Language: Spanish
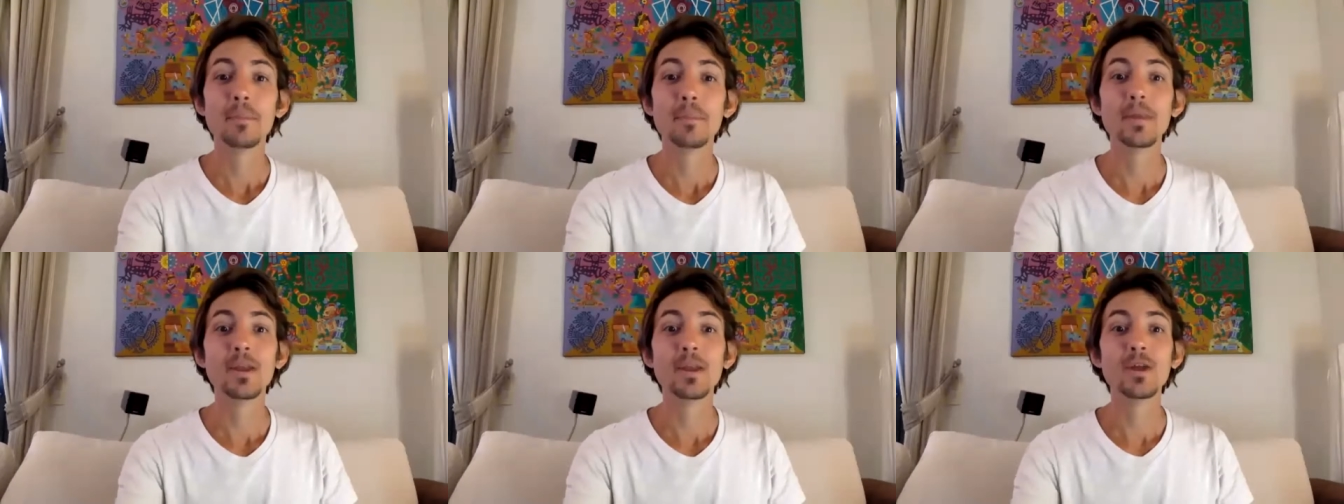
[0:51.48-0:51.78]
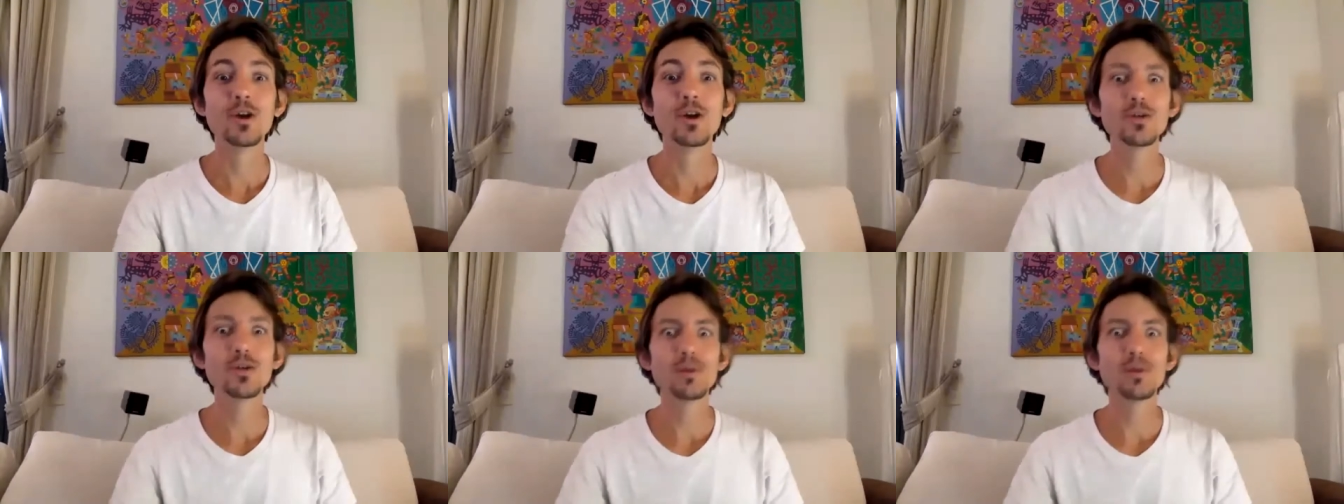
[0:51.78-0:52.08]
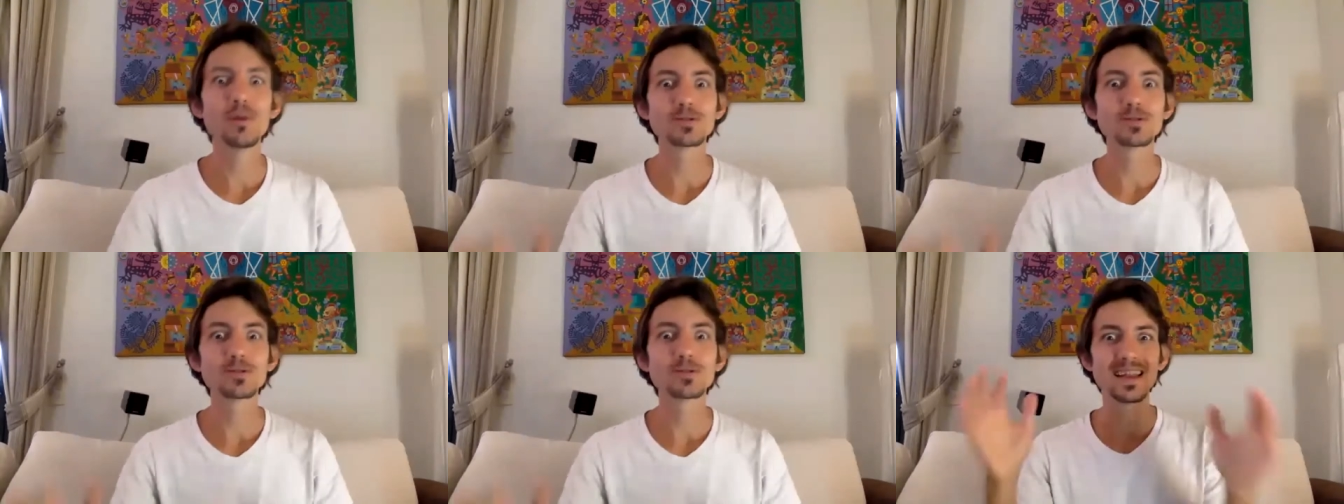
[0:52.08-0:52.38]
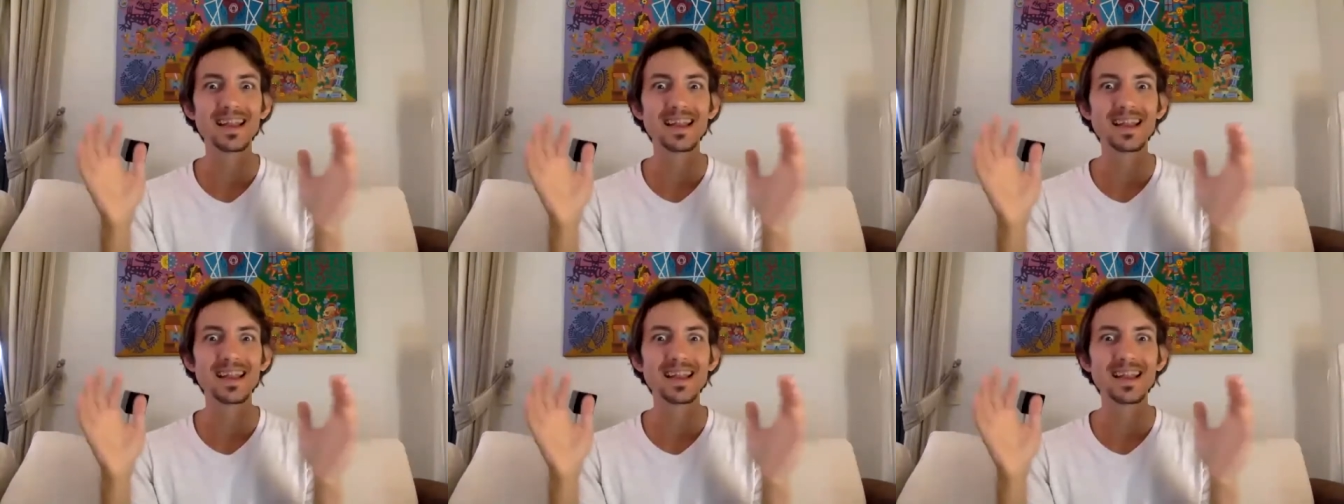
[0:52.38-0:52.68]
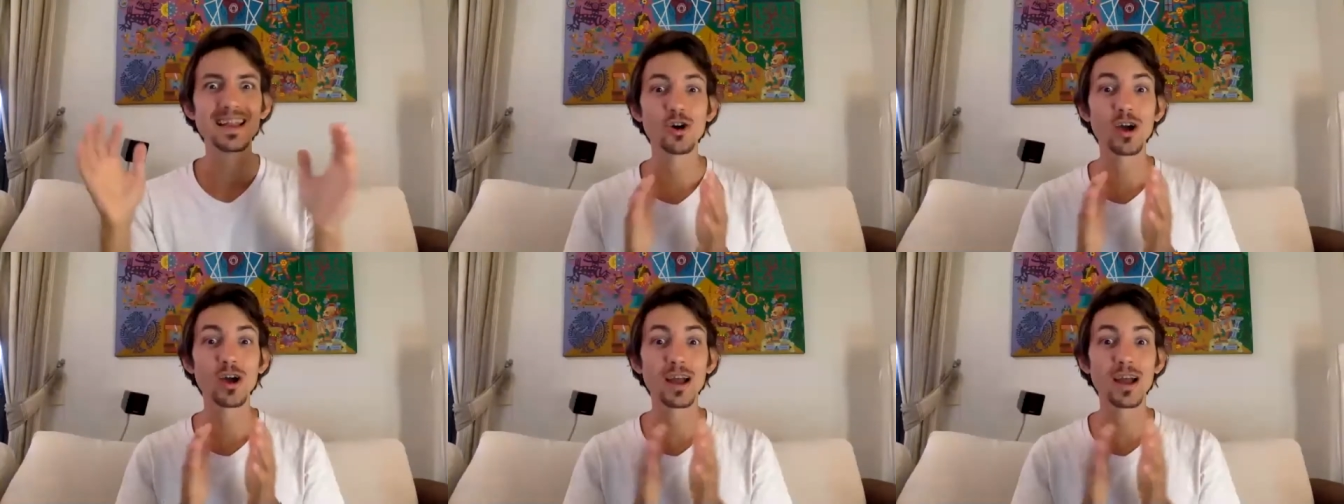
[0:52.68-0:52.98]
Pero hoy vamos a tener
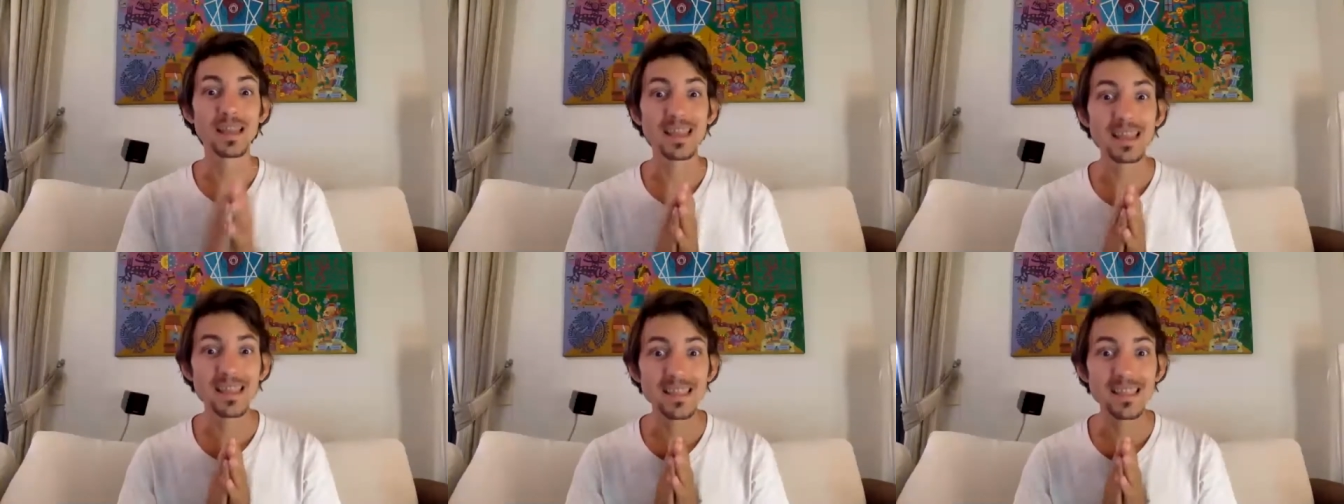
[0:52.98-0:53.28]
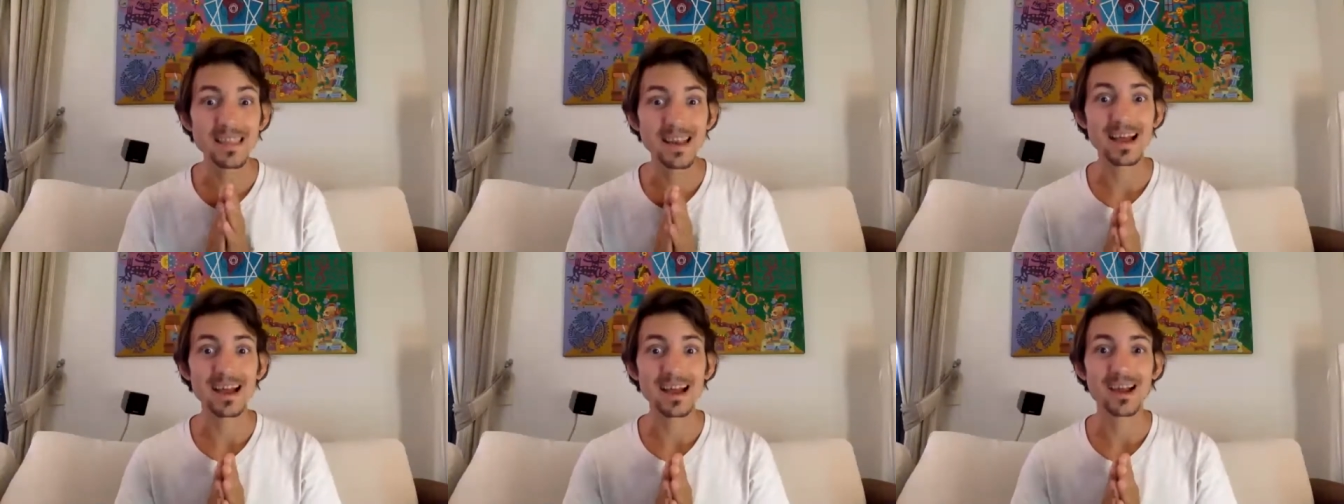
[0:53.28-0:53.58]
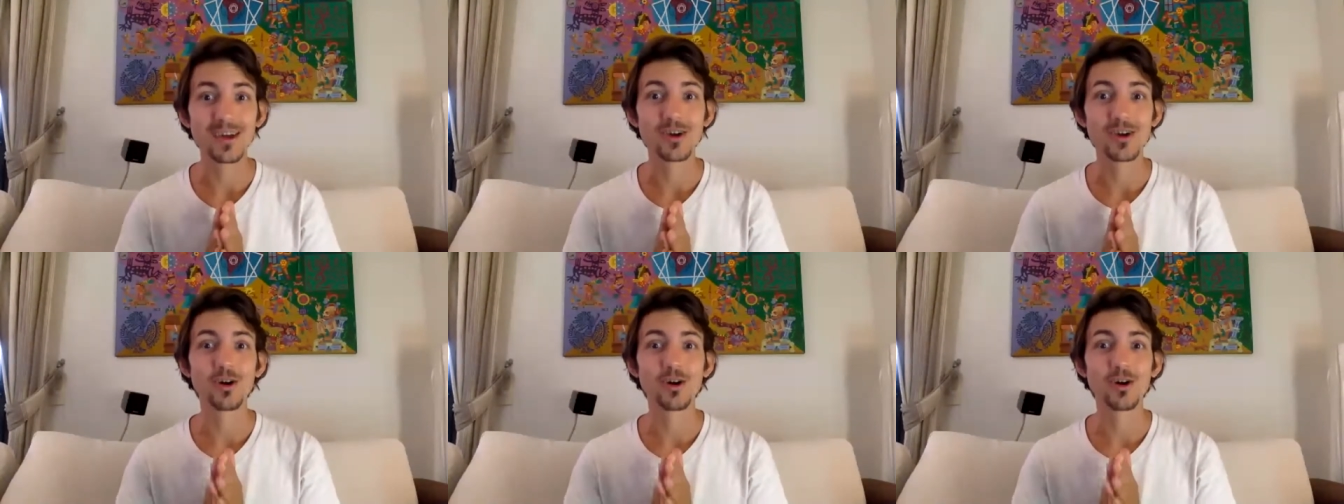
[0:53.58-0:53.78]
yoga nidra